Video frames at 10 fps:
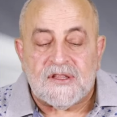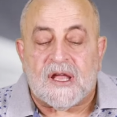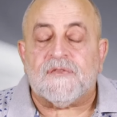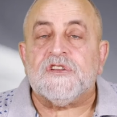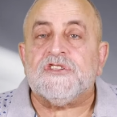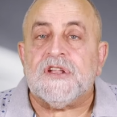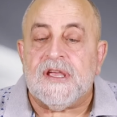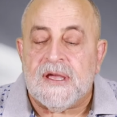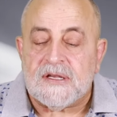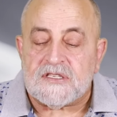تعرف
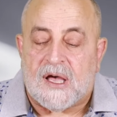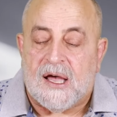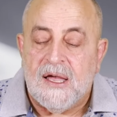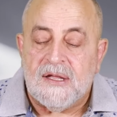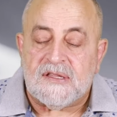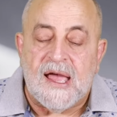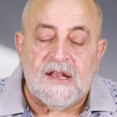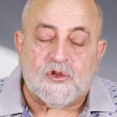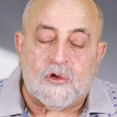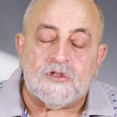تشتريه صح
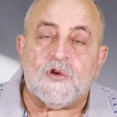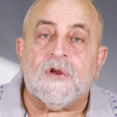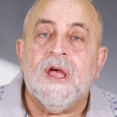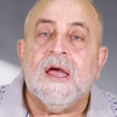ثالث عنصر